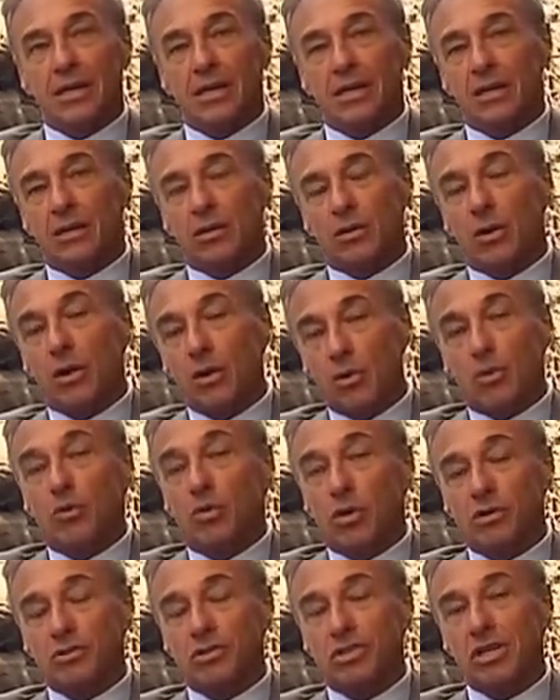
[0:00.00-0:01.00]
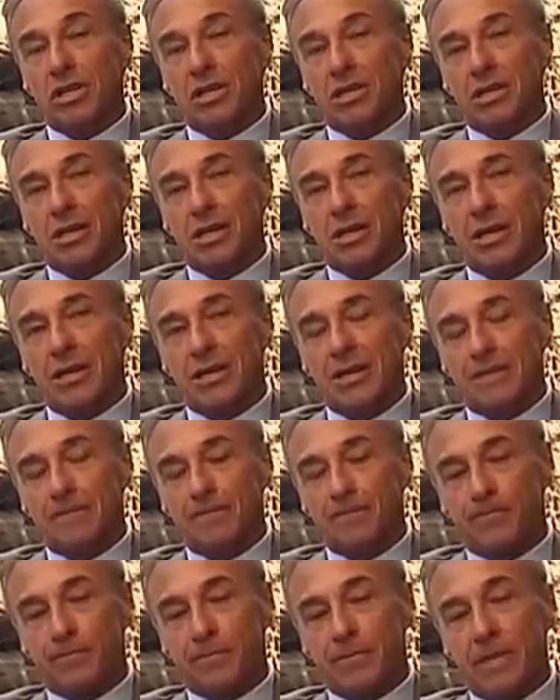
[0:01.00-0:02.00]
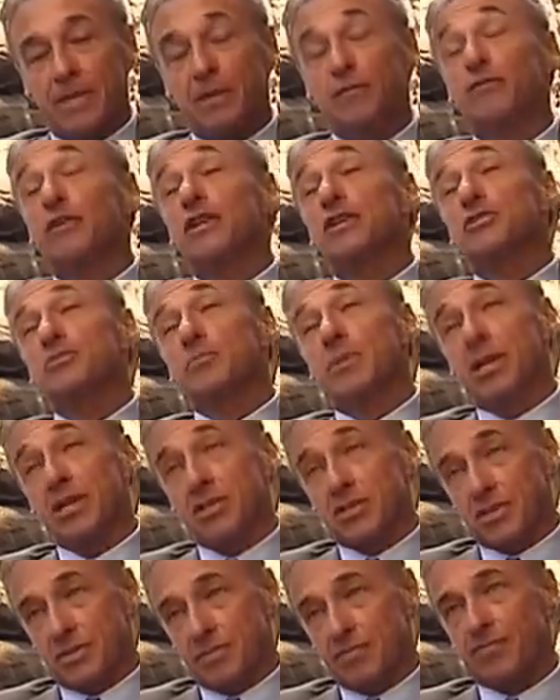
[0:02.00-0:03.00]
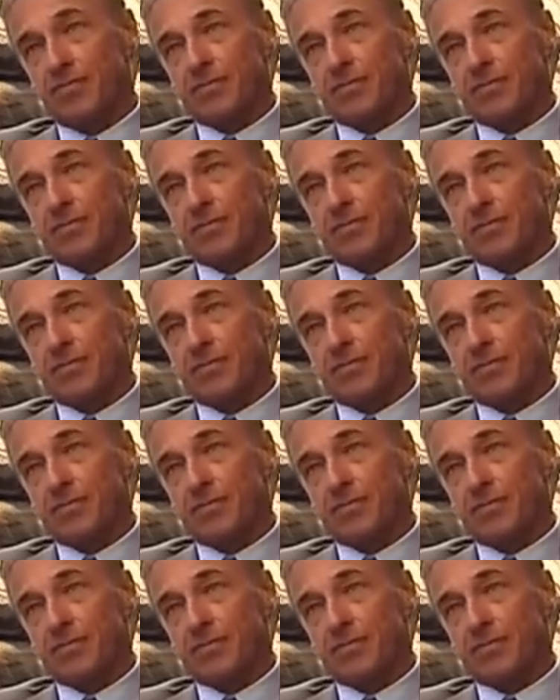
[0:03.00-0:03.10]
E logo quando cheguei, Infelizmente,